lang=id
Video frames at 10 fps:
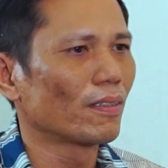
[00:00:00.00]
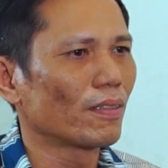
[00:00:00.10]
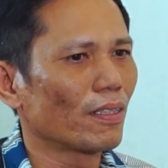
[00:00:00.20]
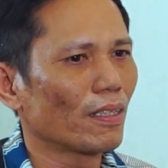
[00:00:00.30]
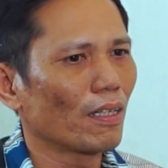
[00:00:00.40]

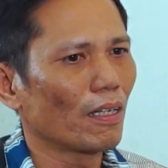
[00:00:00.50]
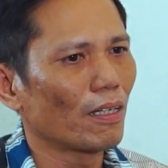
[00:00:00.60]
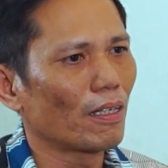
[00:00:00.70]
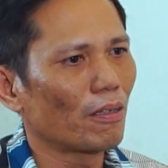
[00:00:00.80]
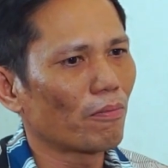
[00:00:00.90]
Ya. Jadi
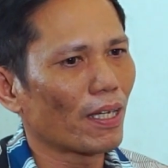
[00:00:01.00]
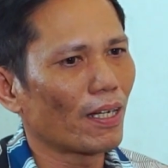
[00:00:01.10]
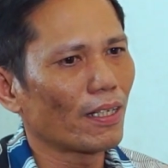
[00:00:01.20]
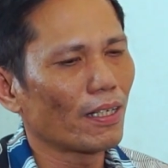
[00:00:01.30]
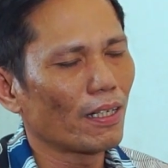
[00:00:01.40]
uh, eh,
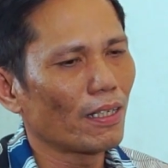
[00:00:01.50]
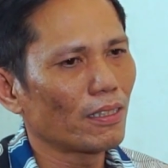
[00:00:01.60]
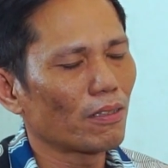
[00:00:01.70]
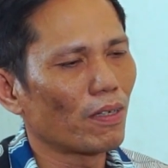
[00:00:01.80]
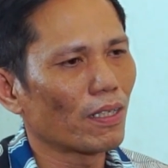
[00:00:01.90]
PLN ini
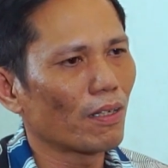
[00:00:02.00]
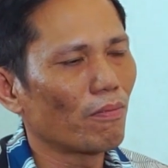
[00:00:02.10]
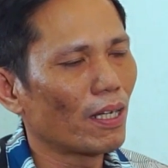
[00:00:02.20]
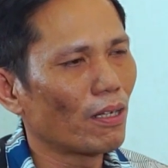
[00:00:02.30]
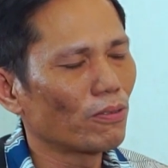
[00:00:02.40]
sebagai
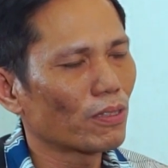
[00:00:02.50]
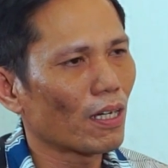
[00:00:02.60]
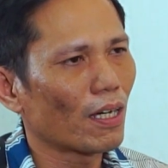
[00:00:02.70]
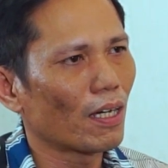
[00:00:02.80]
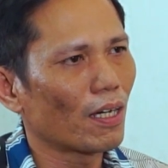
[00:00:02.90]
badan
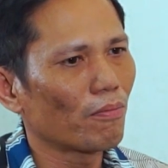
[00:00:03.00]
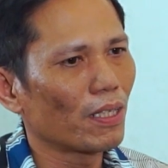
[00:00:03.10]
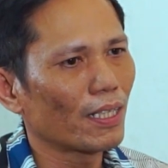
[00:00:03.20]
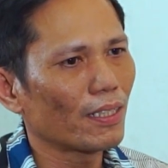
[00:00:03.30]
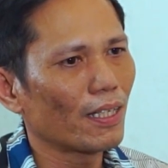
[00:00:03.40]
usaha
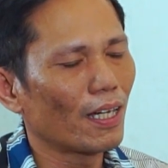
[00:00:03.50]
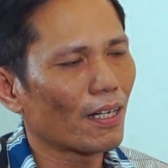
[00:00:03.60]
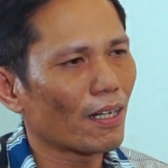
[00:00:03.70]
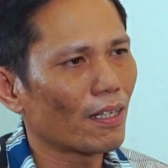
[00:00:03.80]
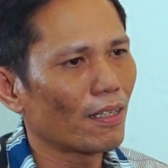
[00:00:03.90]
milik
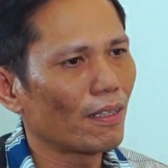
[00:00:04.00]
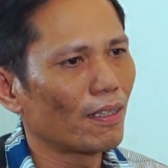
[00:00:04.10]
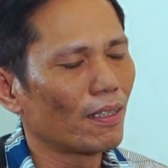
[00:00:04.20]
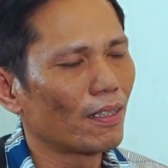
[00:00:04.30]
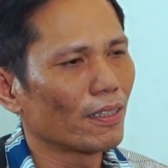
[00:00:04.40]
negara
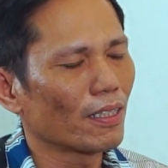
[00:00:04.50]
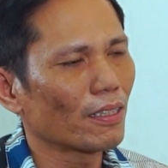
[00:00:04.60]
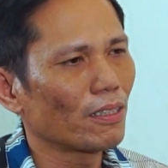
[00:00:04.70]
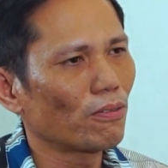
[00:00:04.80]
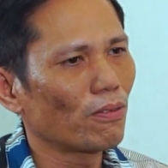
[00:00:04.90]

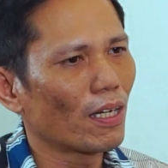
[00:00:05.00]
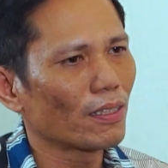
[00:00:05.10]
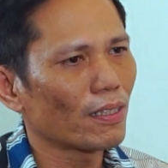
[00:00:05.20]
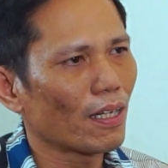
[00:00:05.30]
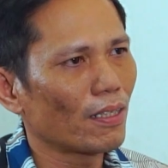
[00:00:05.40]
yang
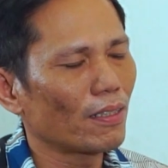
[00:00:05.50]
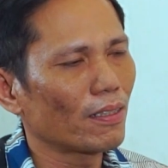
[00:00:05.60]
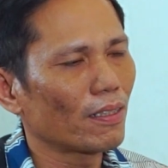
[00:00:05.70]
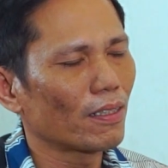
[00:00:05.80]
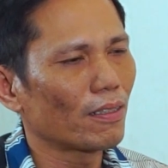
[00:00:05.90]

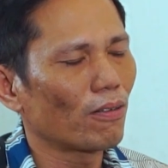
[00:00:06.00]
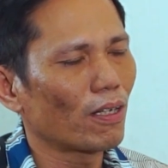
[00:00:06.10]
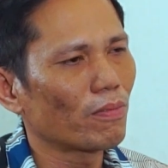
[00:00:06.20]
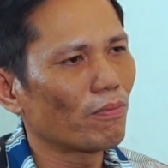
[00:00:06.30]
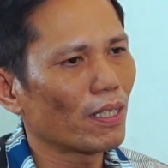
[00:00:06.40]
ditugaskan uh,
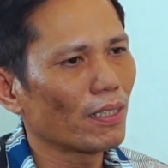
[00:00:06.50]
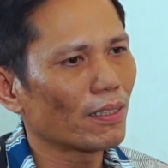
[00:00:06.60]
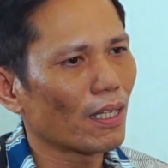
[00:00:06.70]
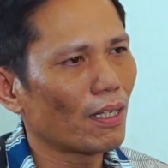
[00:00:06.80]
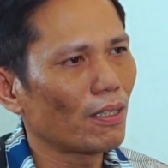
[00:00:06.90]
oleh
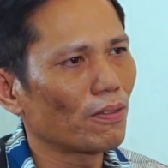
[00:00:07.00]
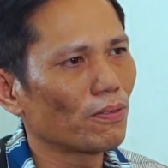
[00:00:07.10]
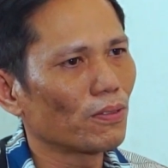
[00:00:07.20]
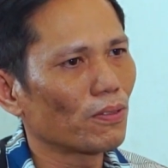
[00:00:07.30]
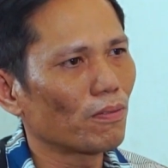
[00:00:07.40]
pemerintah
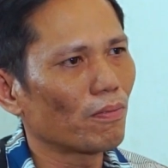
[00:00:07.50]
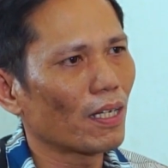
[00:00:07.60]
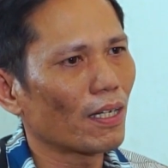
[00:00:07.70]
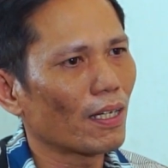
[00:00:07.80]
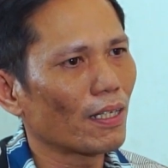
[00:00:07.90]
untuk
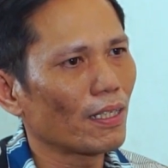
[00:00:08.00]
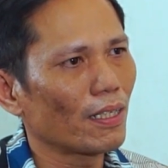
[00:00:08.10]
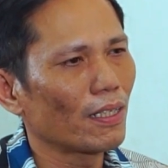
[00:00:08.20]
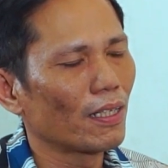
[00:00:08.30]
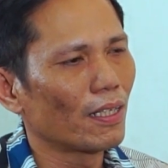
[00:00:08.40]

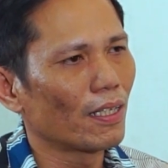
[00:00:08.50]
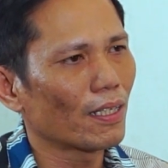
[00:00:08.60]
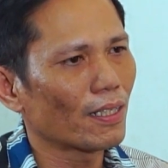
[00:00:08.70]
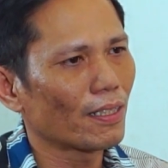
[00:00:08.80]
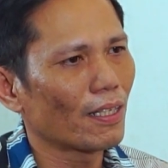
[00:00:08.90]
menangani
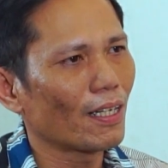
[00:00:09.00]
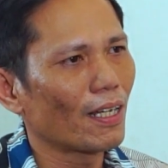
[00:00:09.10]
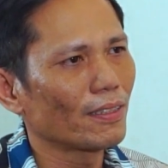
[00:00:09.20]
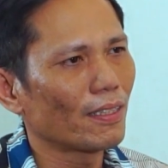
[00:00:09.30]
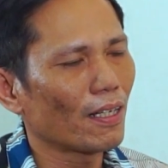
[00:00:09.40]
uh,
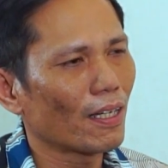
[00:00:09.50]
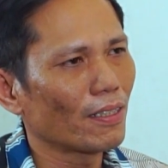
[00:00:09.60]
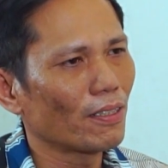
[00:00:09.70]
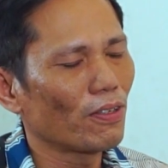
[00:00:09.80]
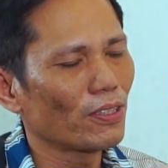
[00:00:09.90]
ketenaga
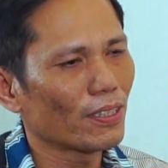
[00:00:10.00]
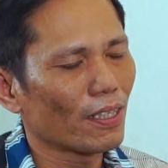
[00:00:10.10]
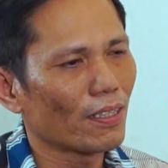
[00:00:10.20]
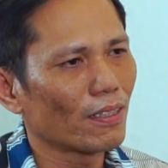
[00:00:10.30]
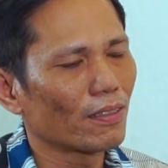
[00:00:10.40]
listrikan di
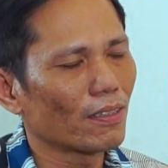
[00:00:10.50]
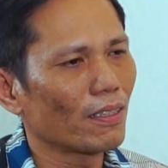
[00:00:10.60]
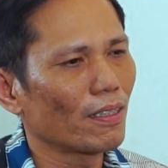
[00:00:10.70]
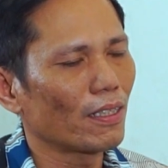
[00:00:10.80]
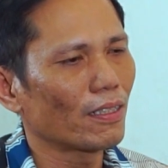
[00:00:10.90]
Indonesia.
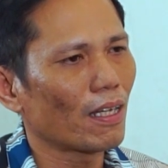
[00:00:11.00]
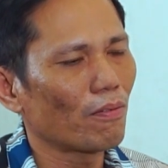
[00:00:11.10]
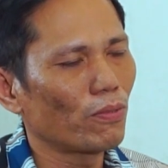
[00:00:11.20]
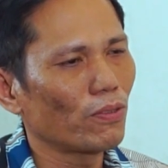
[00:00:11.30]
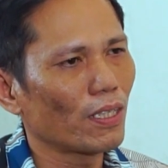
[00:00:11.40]
Jadi
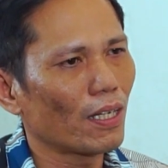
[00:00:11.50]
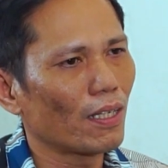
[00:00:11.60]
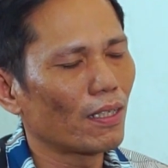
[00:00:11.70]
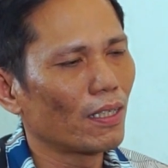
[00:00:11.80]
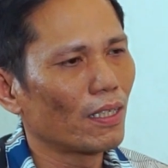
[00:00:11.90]
kita
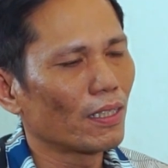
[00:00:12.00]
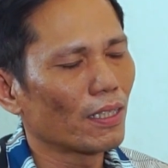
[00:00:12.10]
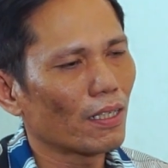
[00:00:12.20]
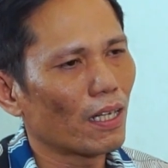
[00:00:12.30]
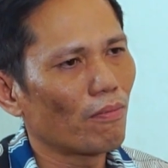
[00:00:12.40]
punya
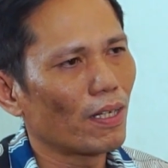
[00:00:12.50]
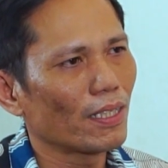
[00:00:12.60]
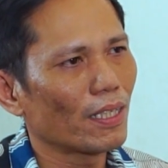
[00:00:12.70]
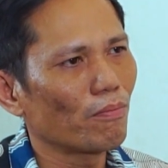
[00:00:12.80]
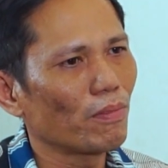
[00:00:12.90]
yang
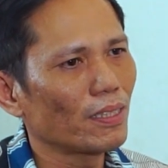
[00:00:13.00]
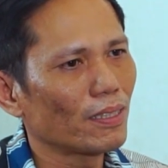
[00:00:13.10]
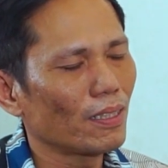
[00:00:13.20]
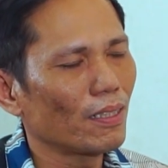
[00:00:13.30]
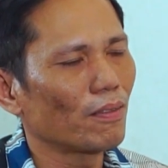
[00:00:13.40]
namanya
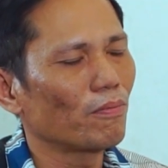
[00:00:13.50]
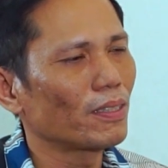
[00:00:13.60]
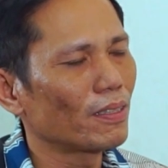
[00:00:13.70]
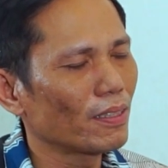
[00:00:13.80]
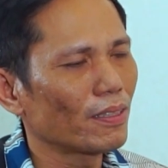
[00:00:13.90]
misi
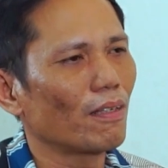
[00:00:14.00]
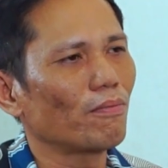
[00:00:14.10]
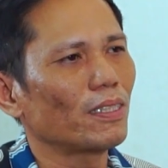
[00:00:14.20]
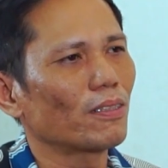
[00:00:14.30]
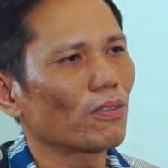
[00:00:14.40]
bisnis dan
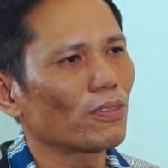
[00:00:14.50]
misi